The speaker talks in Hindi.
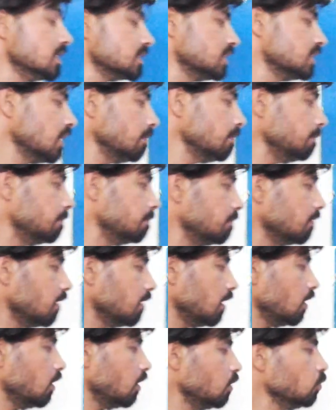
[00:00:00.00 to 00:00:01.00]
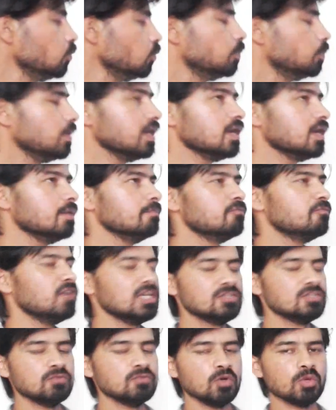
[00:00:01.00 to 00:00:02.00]
जब ऊपर हम
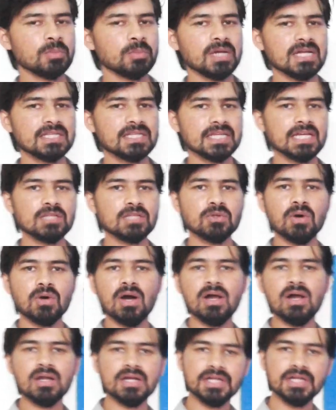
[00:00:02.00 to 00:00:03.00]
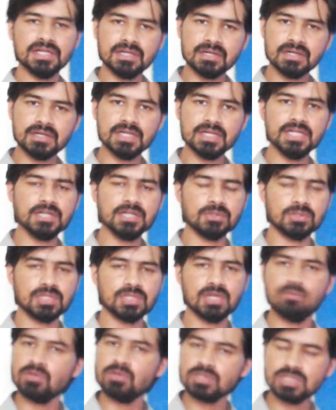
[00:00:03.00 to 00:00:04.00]
फर्स्ट फ्लोर बनाते हैं तो ऑलरेडी कंक्रीट
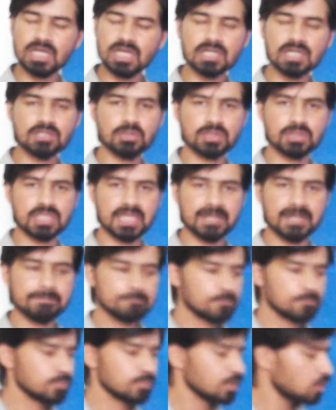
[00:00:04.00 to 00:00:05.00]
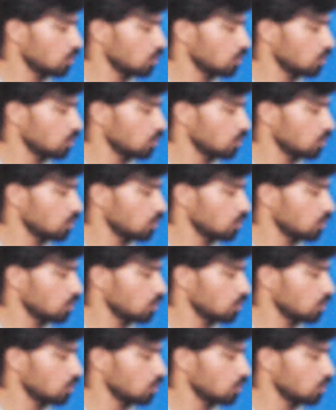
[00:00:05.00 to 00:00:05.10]
होती है वो सख्त होता है